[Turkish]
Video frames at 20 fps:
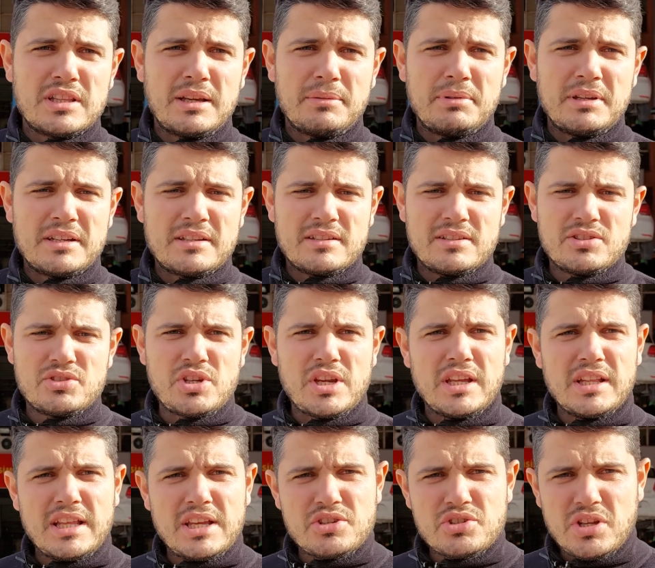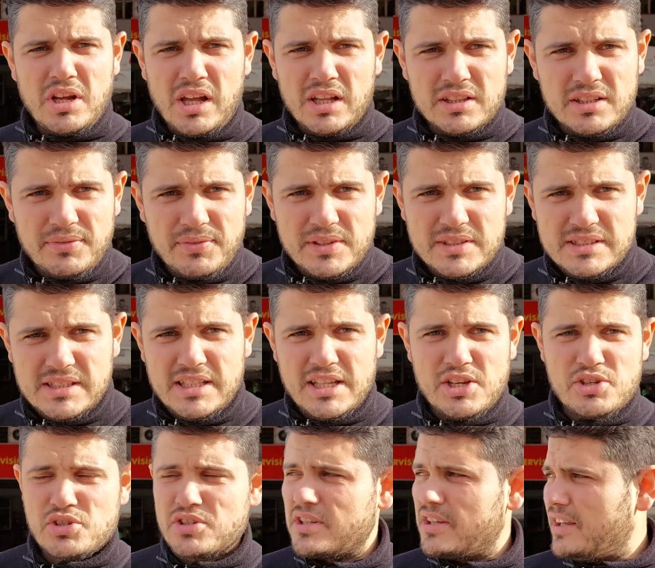yılda bir şeyi değişti. Antifrizi
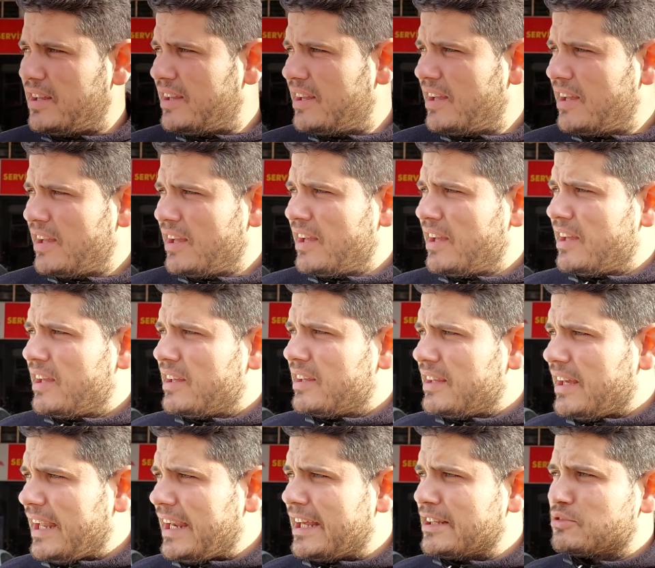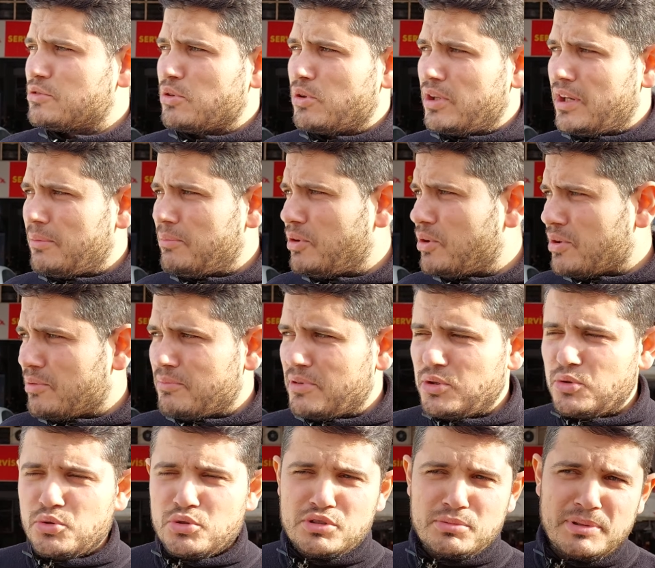değişti. Yalan söylemiyorum.
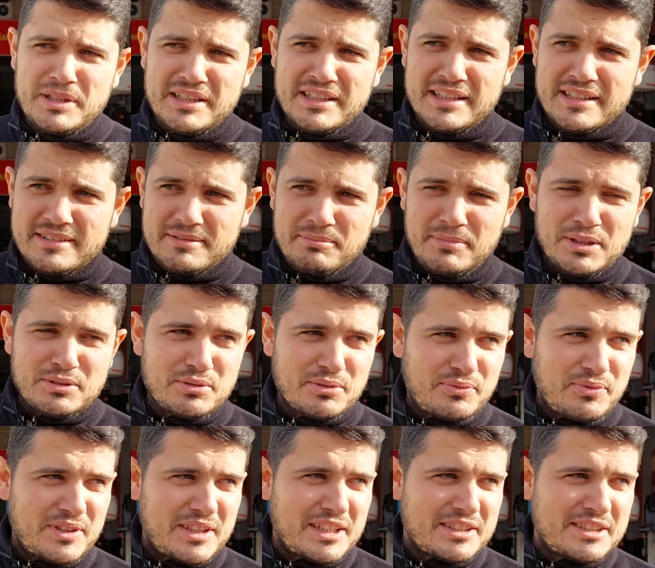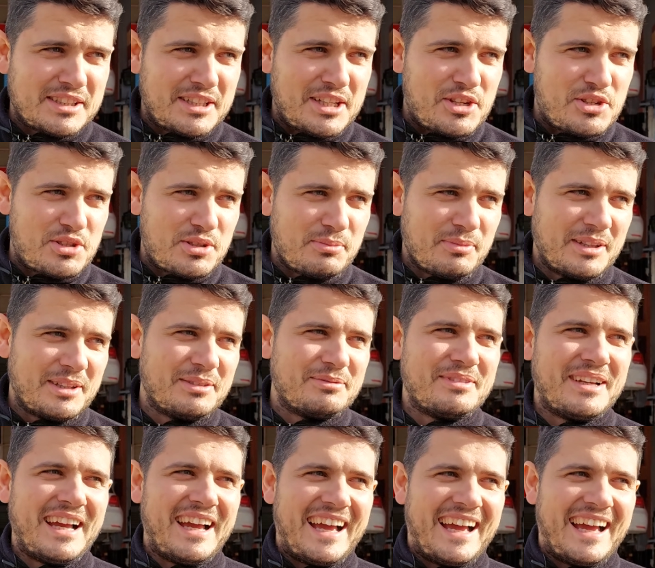100 bin lir mazot filtresini değiştirmedim.